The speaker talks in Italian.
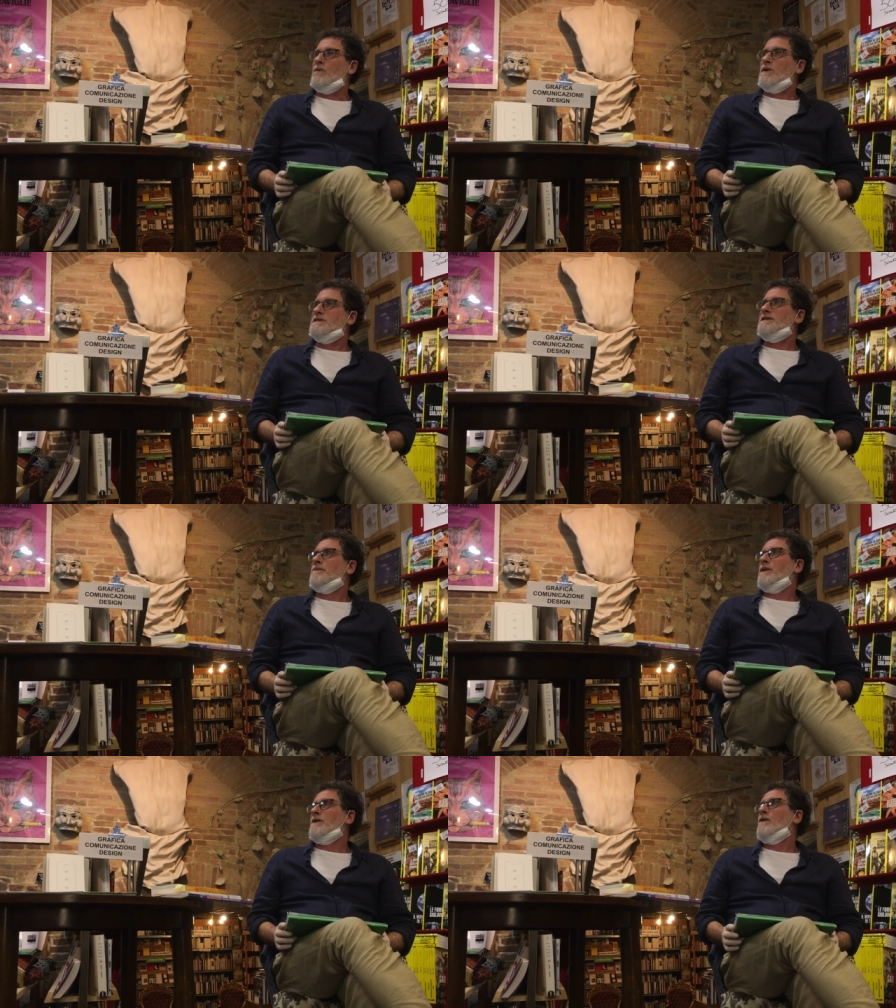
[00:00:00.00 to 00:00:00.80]

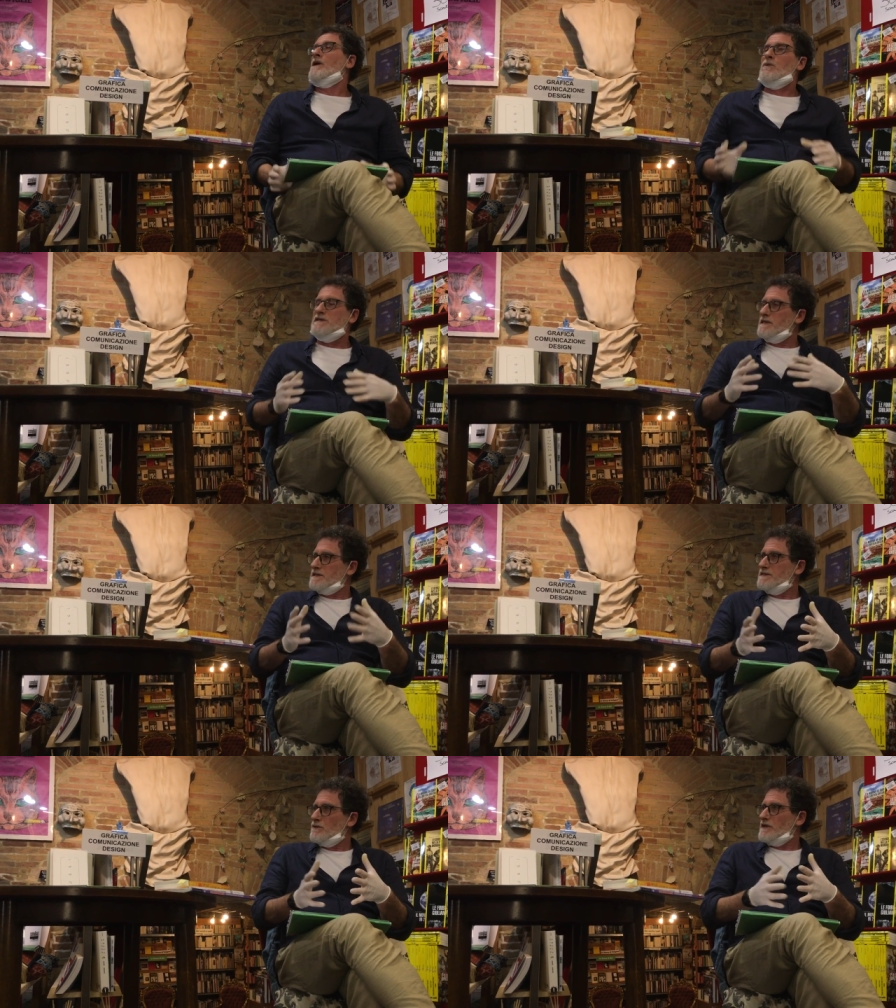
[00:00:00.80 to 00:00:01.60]
queste parole, queste
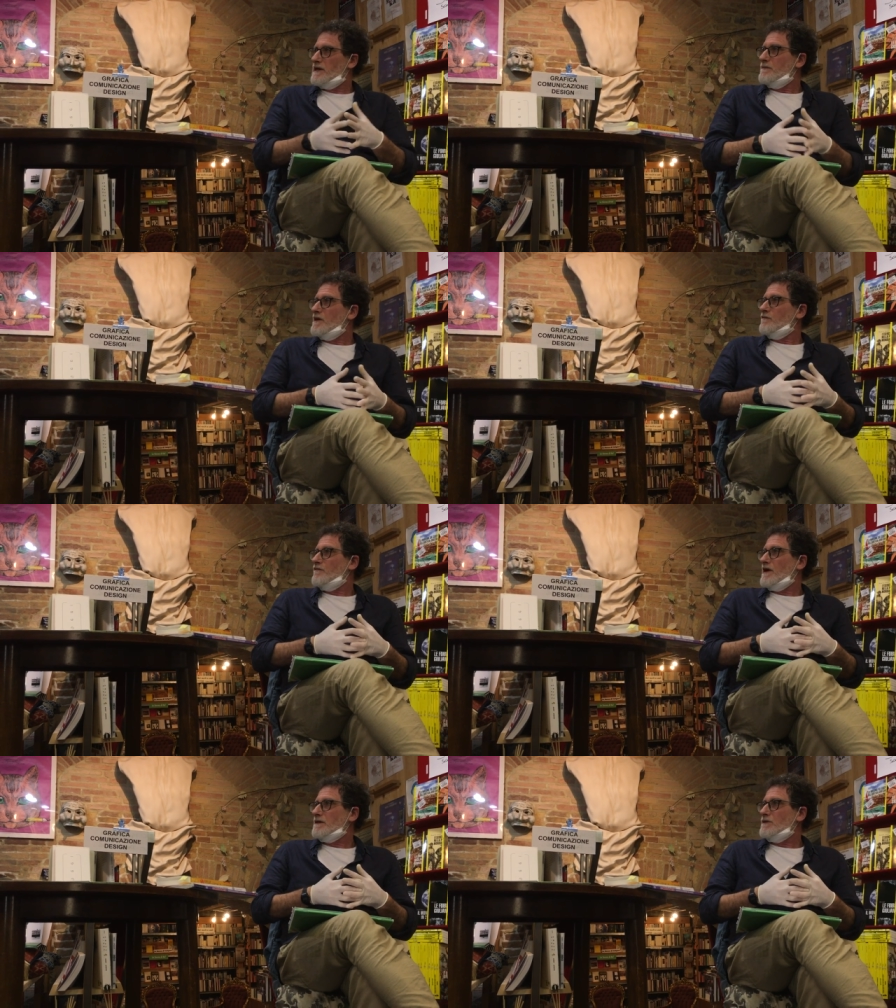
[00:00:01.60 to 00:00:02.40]
azioni che abbiamo
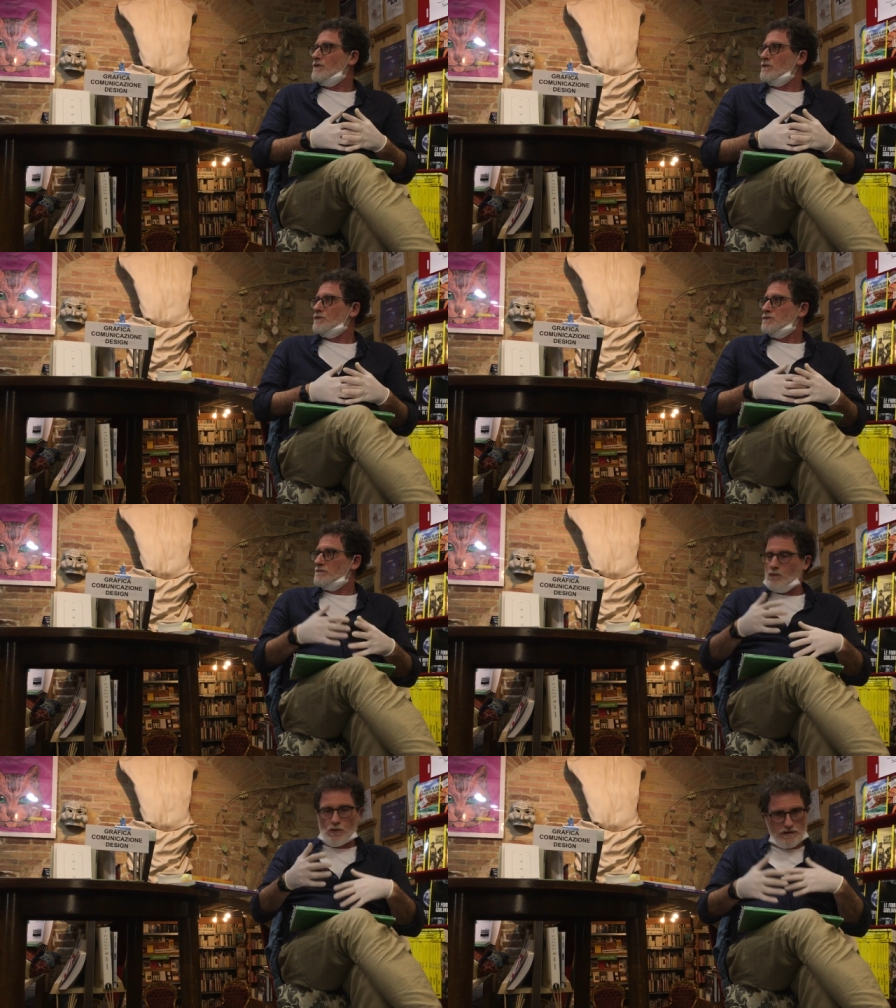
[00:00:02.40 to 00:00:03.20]
fatto
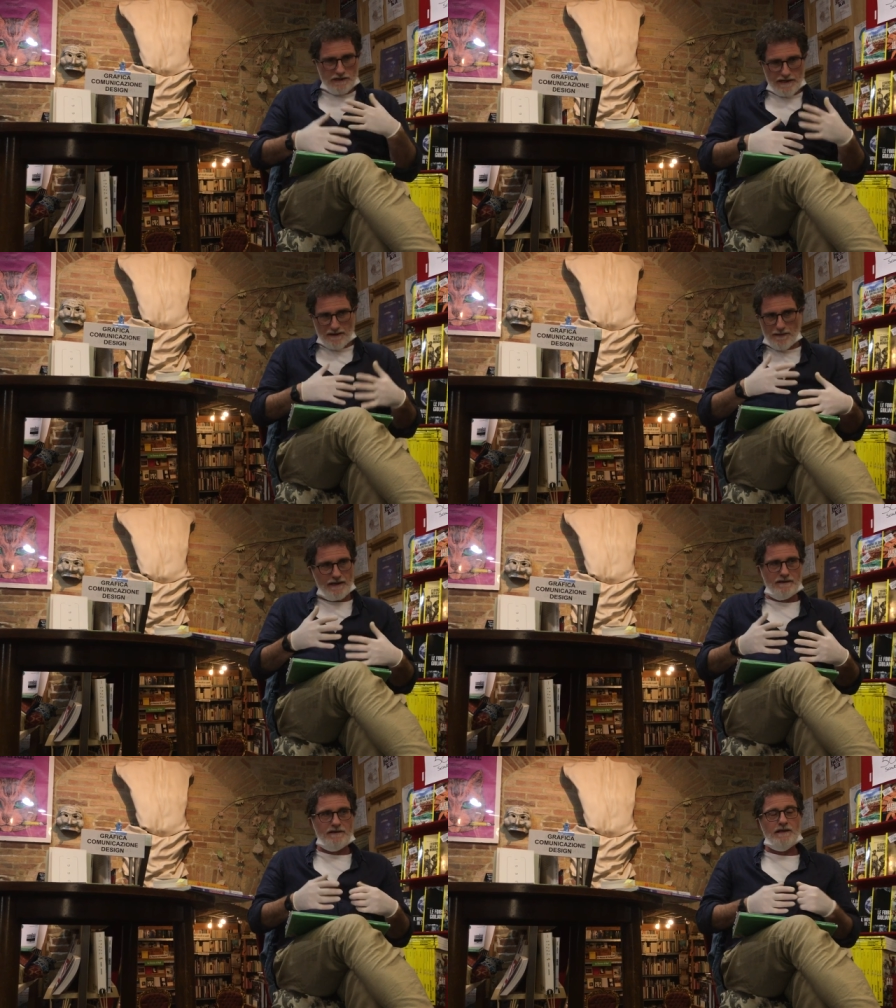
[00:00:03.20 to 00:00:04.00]

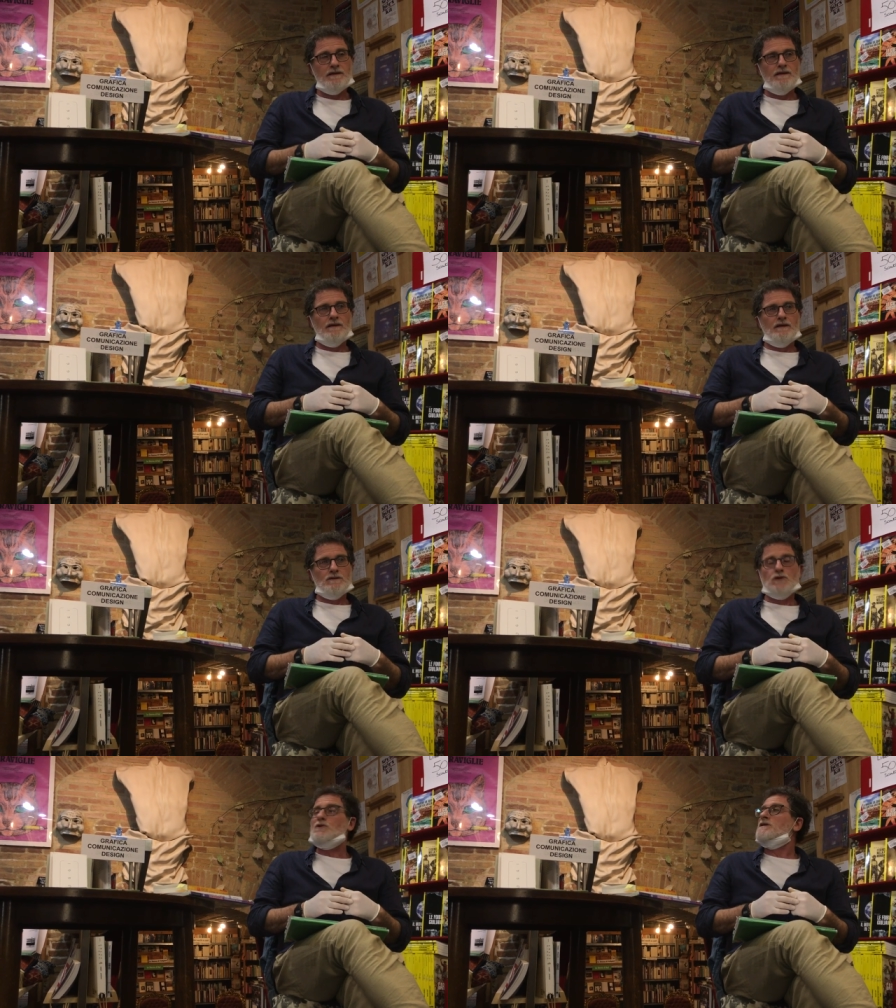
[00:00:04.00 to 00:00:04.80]
quotidianamente
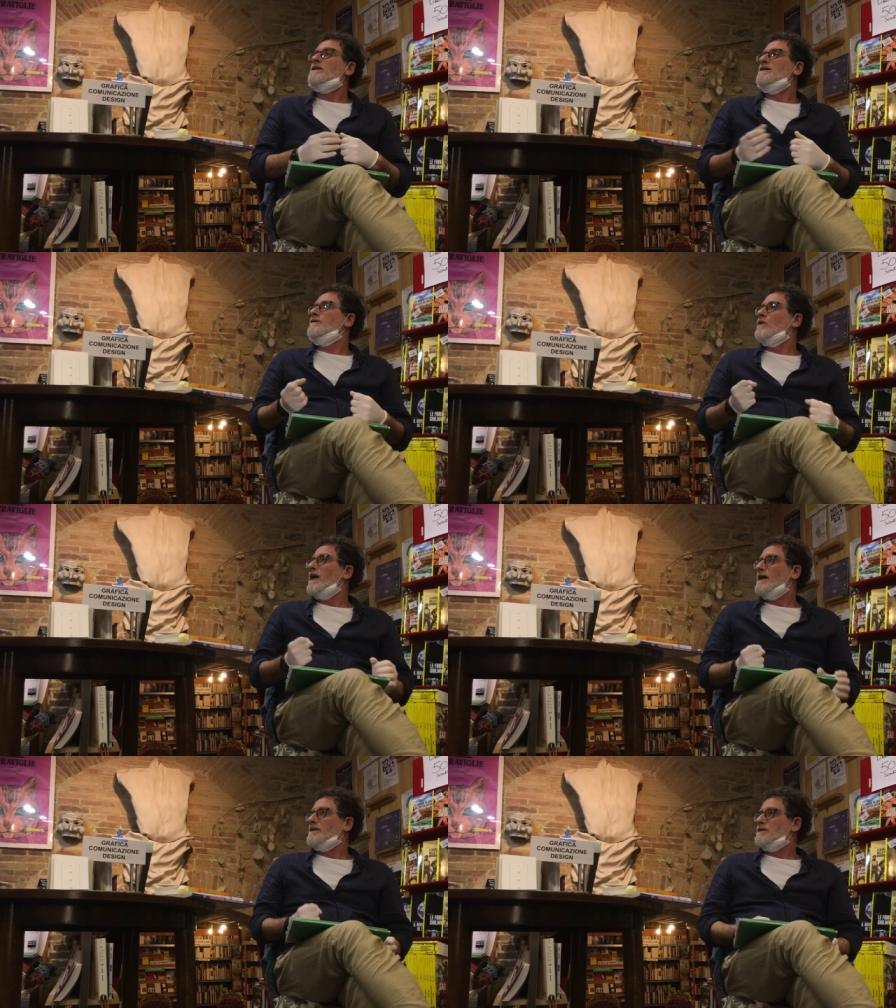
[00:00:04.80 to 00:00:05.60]
sono state
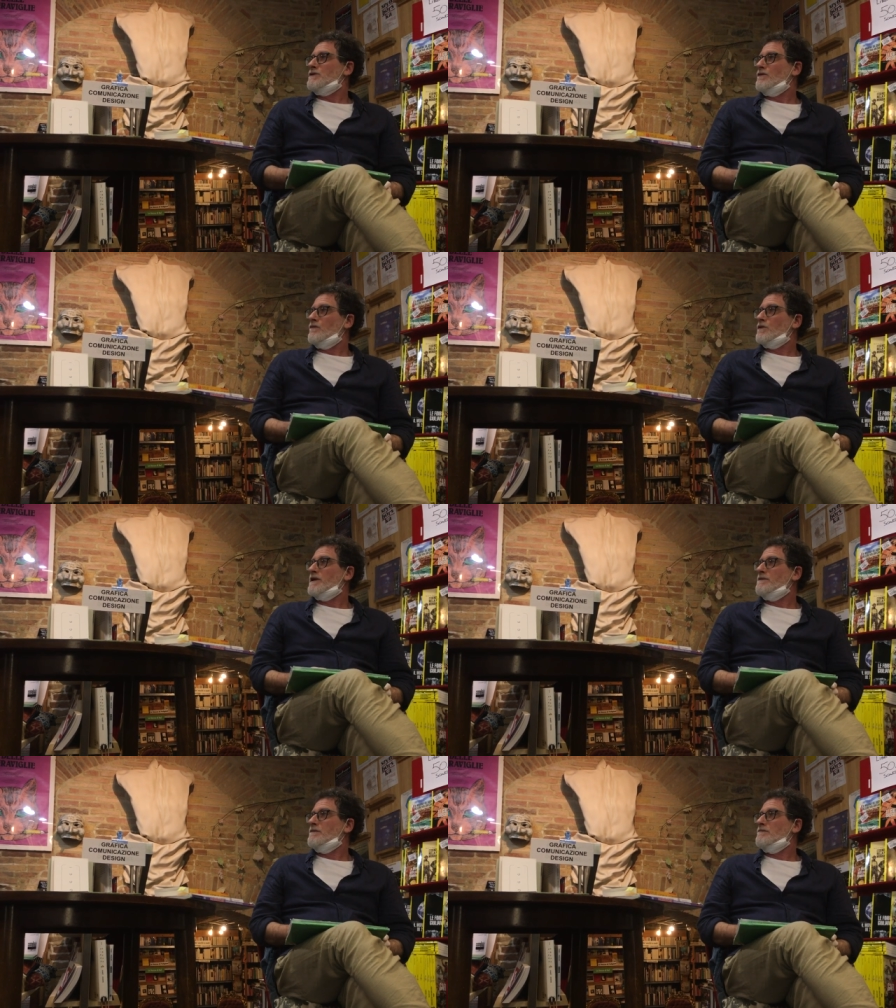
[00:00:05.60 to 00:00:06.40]
divorate, cioè non,
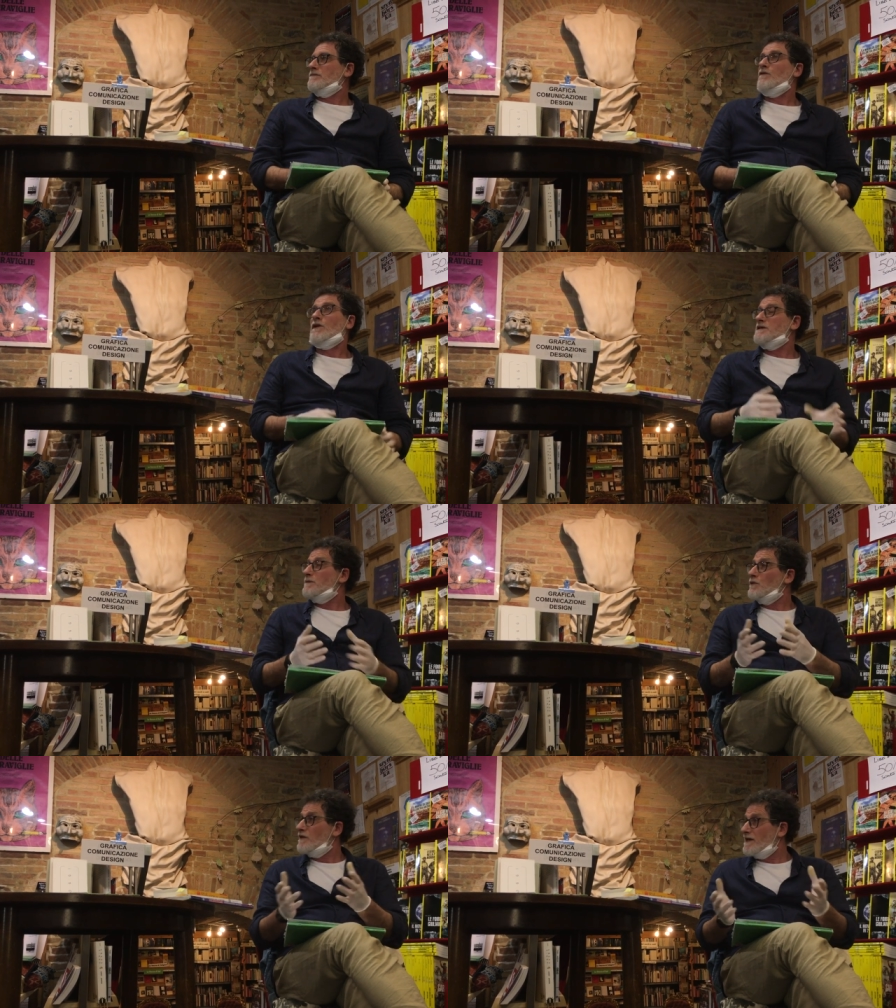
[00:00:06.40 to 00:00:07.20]
vorrei, non, non
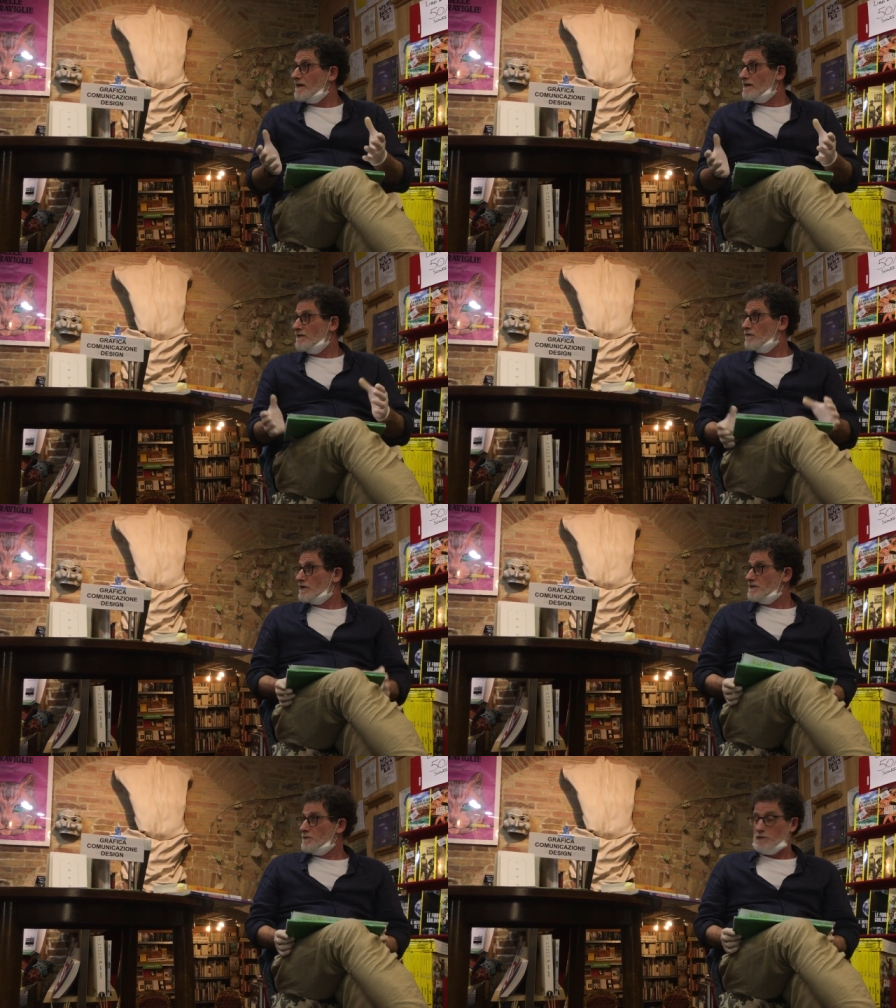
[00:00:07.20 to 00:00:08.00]
vorresti più vederle, non
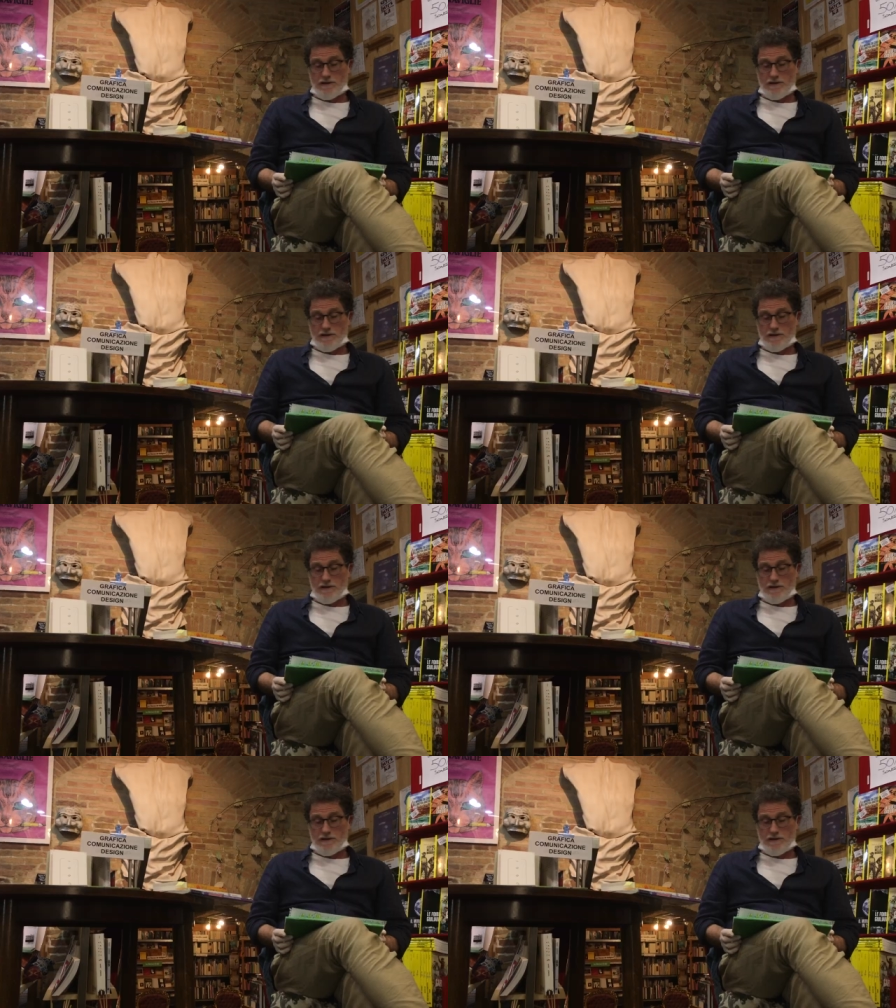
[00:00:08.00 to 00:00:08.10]
vorresti più